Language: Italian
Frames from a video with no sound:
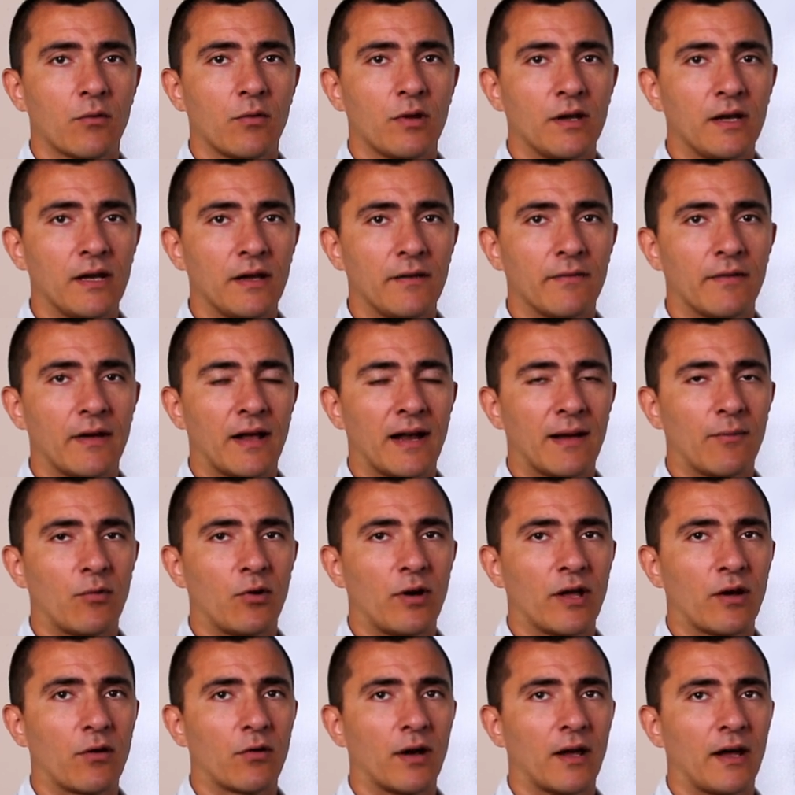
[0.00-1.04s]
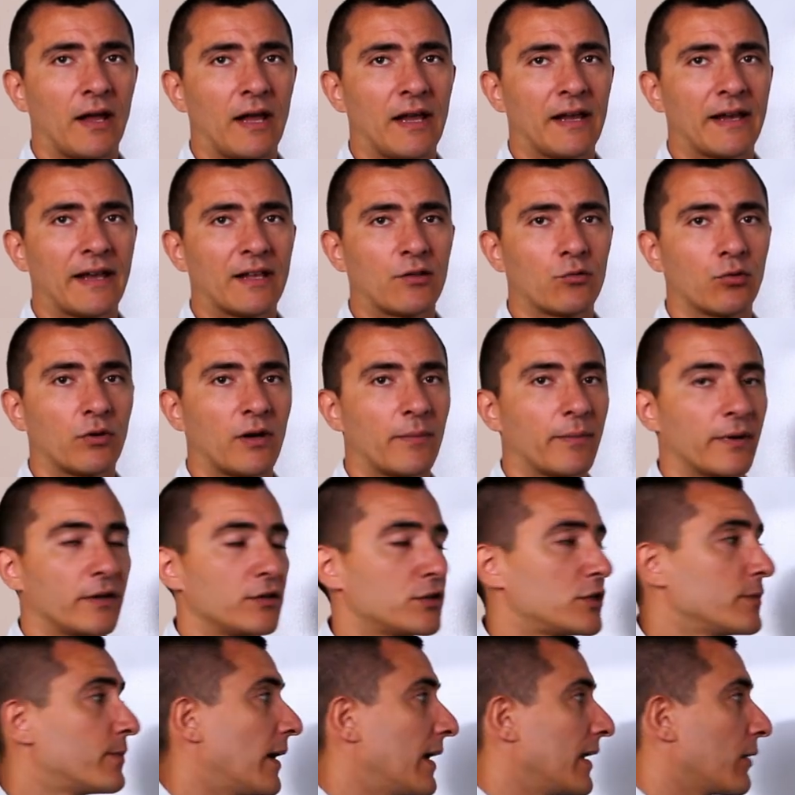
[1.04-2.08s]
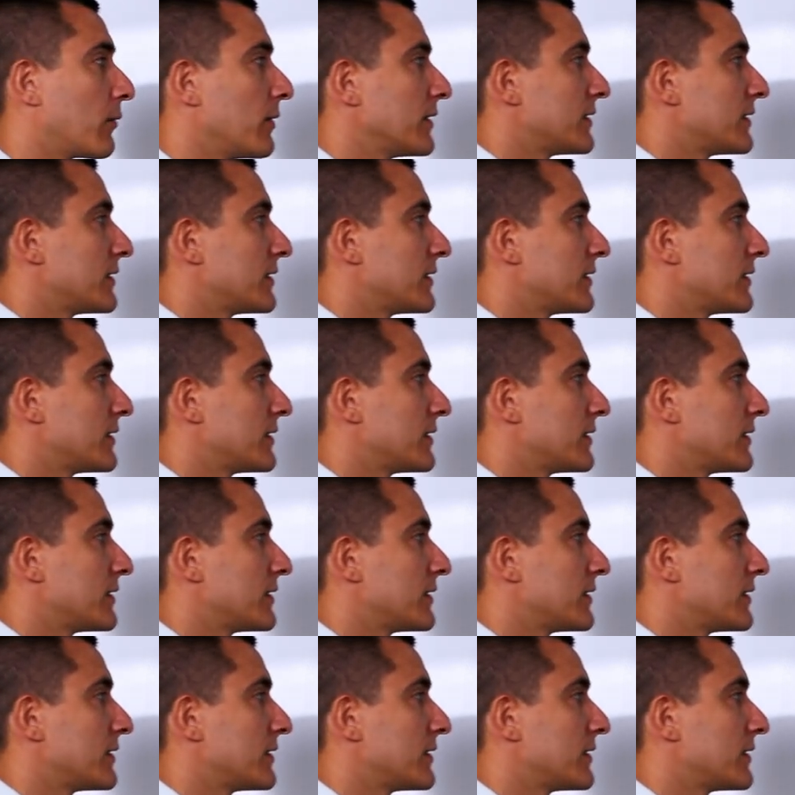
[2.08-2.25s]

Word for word: Quindi la molecola e il chetone principale.